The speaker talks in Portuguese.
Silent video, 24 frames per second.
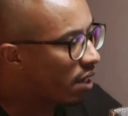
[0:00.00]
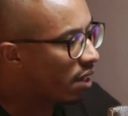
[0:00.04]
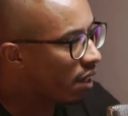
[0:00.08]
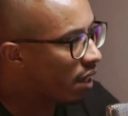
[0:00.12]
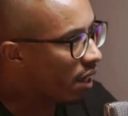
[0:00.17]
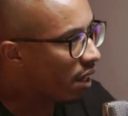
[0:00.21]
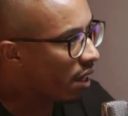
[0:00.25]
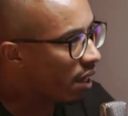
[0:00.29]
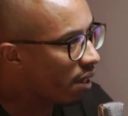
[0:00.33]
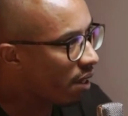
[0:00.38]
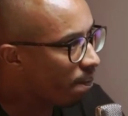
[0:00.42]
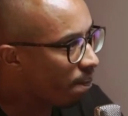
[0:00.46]

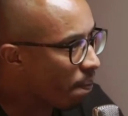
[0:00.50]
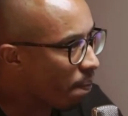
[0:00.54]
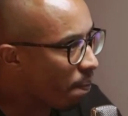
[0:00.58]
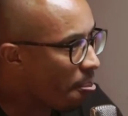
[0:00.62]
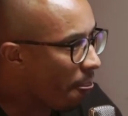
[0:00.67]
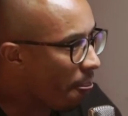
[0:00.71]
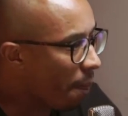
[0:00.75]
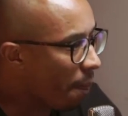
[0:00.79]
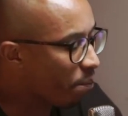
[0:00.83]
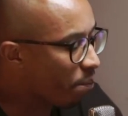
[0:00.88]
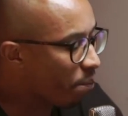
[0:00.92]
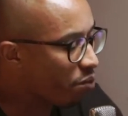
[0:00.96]
né?
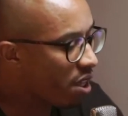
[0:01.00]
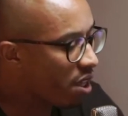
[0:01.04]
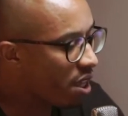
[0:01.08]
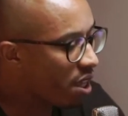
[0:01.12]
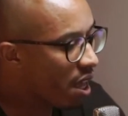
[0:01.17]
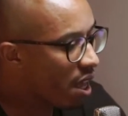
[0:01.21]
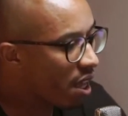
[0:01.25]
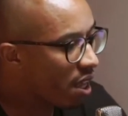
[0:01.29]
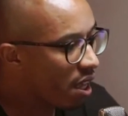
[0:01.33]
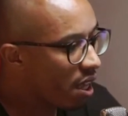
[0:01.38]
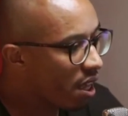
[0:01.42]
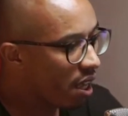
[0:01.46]

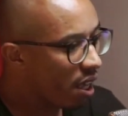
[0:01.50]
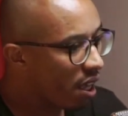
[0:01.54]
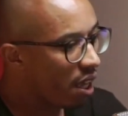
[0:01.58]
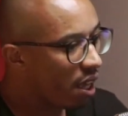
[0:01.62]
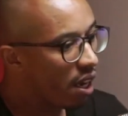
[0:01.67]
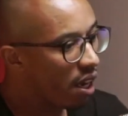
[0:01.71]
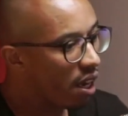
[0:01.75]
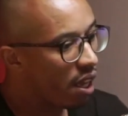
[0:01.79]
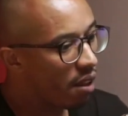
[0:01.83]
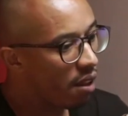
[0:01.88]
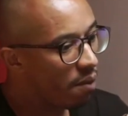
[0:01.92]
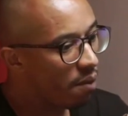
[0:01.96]
E aí
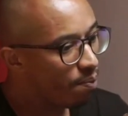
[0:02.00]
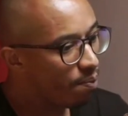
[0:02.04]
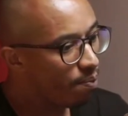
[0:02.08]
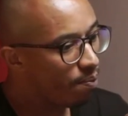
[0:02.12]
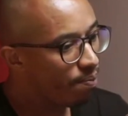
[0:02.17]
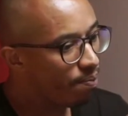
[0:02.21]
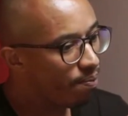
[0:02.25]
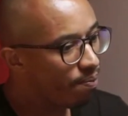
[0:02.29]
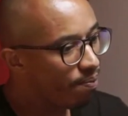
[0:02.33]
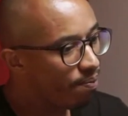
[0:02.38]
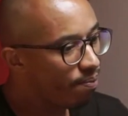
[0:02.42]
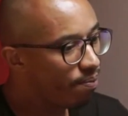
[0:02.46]
ele
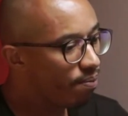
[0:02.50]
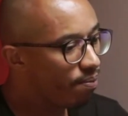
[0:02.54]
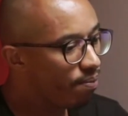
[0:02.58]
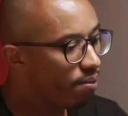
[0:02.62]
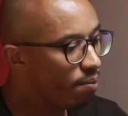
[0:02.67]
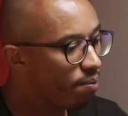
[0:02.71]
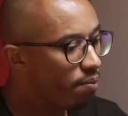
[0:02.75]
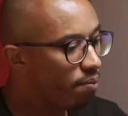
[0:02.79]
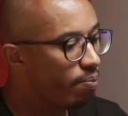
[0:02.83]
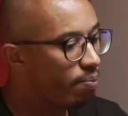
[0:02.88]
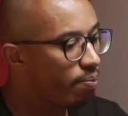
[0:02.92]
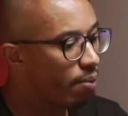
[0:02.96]

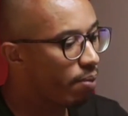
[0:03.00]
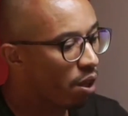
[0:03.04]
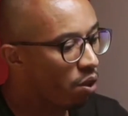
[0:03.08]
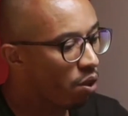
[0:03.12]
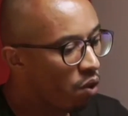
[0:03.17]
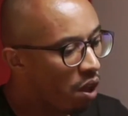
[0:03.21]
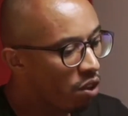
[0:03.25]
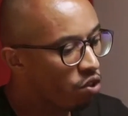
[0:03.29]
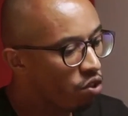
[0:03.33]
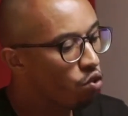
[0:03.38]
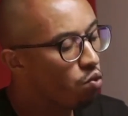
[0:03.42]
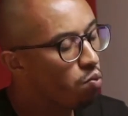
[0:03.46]

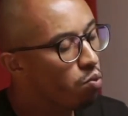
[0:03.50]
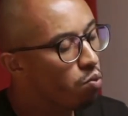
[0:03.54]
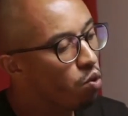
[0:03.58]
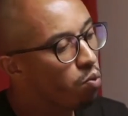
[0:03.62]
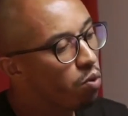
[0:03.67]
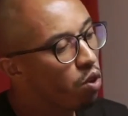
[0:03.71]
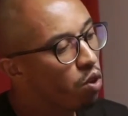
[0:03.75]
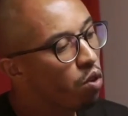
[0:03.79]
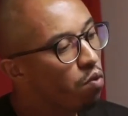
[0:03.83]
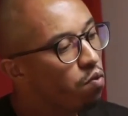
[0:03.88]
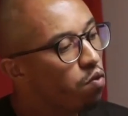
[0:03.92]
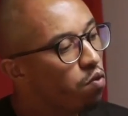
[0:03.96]
pegou, assumiu o
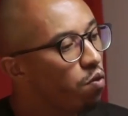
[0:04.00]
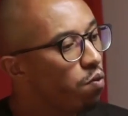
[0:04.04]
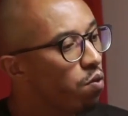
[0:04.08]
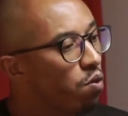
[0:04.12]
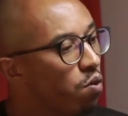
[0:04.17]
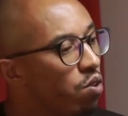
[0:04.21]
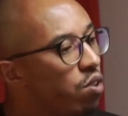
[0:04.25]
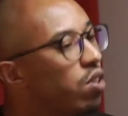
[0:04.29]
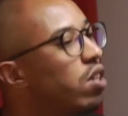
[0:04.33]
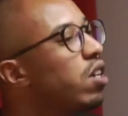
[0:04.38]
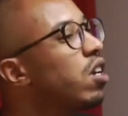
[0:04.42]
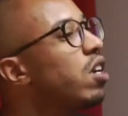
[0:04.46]
microfone e
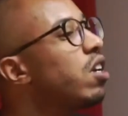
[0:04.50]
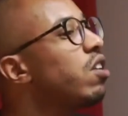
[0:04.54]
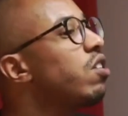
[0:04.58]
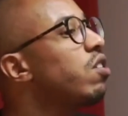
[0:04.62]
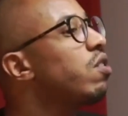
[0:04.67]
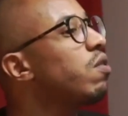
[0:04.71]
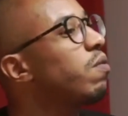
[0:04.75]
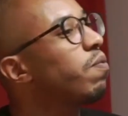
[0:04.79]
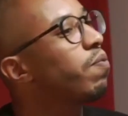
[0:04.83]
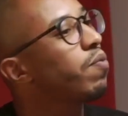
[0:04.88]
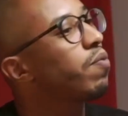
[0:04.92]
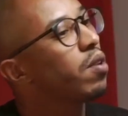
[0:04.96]
falou:
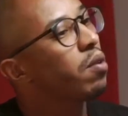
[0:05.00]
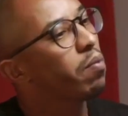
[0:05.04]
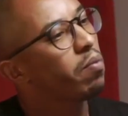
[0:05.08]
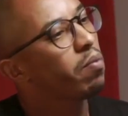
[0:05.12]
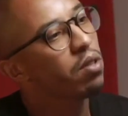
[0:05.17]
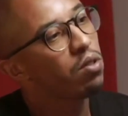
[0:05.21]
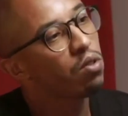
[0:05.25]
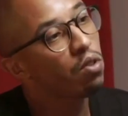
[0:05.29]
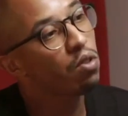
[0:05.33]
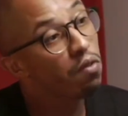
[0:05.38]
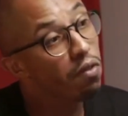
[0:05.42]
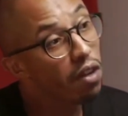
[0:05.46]
gente, o
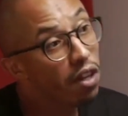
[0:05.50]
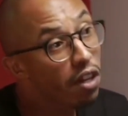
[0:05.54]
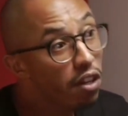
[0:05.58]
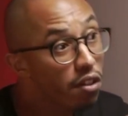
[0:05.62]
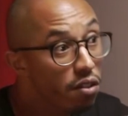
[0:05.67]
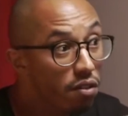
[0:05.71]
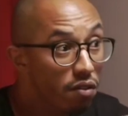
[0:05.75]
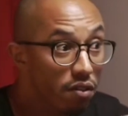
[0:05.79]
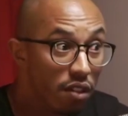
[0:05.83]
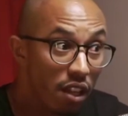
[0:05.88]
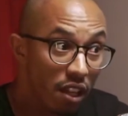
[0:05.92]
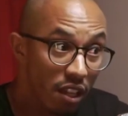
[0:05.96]
pastor
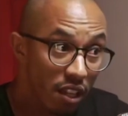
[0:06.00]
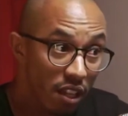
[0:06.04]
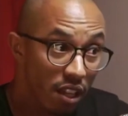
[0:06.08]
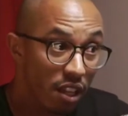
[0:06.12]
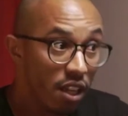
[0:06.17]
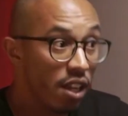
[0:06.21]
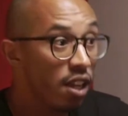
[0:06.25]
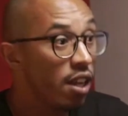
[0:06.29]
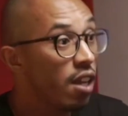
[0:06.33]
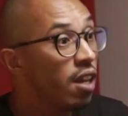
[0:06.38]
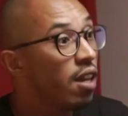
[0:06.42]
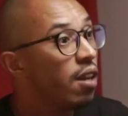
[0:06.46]
Wanderson tá
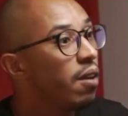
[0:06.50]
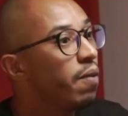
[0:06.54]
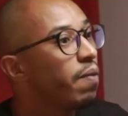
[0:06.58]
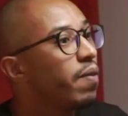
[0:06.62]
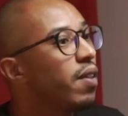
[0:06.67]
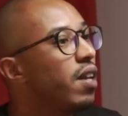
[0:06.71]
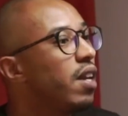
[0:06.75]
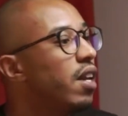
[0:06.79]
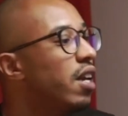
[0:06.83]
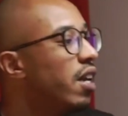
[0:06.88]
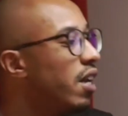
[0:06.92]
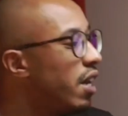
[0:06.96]
aqui.
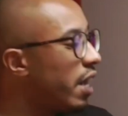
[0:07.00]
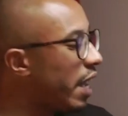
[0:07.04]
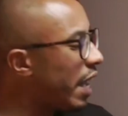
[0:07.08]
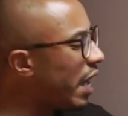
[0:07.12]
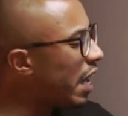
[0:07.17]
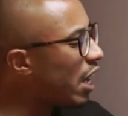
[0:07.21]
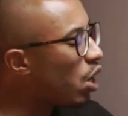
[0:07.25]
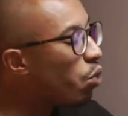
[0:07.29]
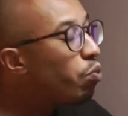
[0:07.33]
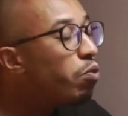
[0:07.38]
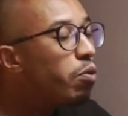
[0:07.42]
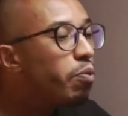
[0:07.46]

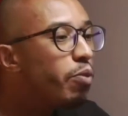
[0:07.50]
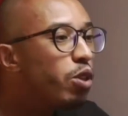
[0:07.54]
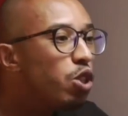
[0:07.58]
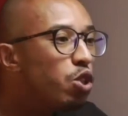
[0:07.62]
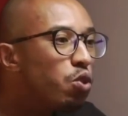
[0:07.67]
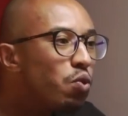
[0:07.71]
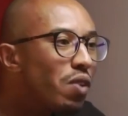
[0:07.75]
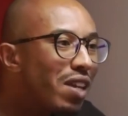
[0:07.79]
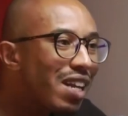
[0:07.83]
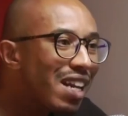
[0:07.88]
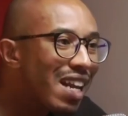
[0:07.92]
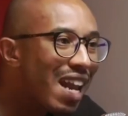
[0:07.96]
Ele não me
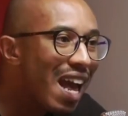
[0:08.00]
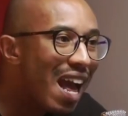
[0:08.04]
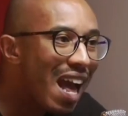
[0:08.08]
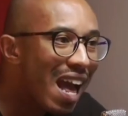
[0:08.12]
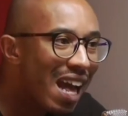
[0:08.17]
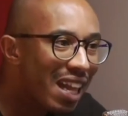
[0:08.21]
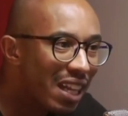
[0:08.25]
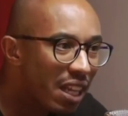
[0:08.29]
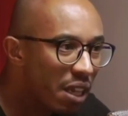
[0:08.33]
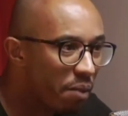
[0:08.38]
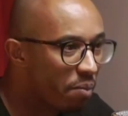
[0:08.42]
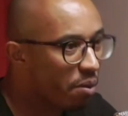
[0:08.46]
pediu
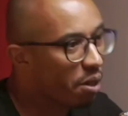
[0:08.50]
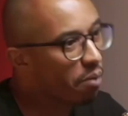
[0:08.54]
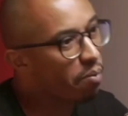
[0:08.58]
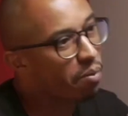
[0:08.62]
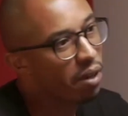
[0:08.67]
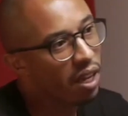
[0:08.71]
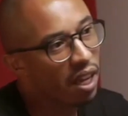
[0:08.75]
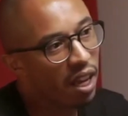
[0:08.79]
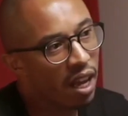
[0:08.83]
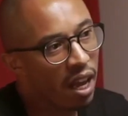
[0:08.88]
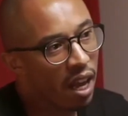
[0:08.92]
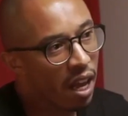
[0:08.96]
nada para
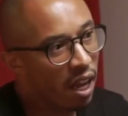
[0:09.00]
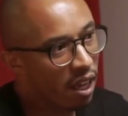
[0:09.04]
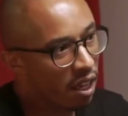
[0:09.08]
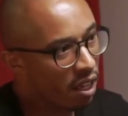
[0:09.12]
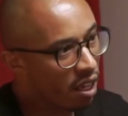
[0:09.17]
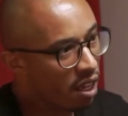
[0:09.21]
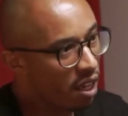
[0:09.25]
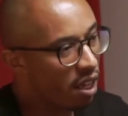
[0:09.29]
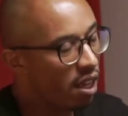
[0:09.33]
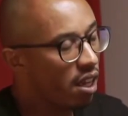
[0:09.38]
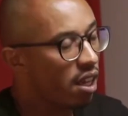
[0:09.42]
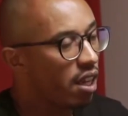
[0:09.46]
pregar
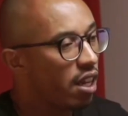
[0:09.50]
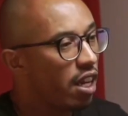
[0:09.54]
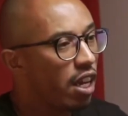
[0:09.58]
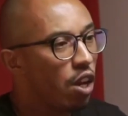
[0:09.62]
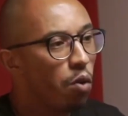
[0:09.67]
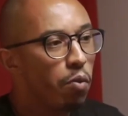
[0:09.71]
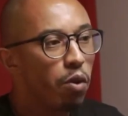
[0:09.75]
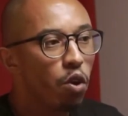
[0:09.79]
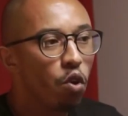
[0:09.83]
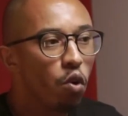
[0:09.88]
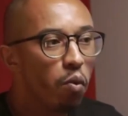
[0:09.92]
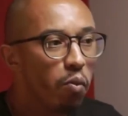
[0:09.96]
aqui,
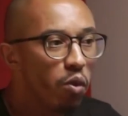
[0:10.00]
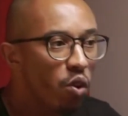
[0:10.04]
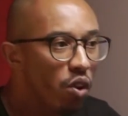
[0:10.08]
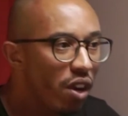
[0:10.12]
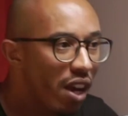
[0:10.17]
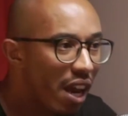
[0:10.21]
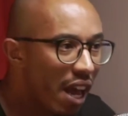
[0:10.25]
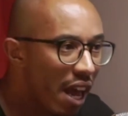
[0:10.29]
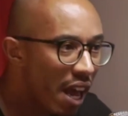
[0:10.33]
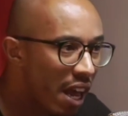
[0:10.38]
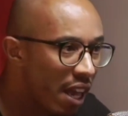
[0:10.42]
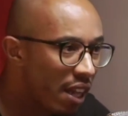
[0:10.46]
não me cobrou
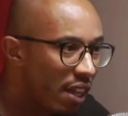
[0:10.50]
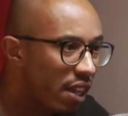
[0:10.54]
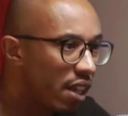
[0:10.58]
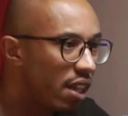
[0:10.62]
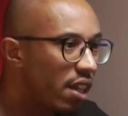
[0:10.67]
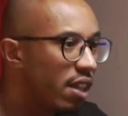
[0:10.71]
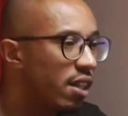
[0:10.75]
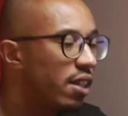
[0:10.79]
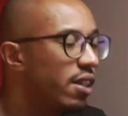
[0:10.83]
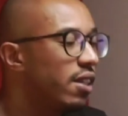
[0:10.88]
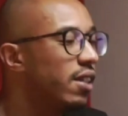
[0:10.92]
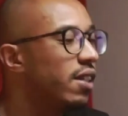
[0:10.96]

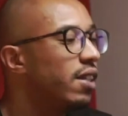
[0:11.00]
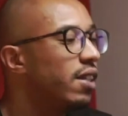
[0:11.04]
nada,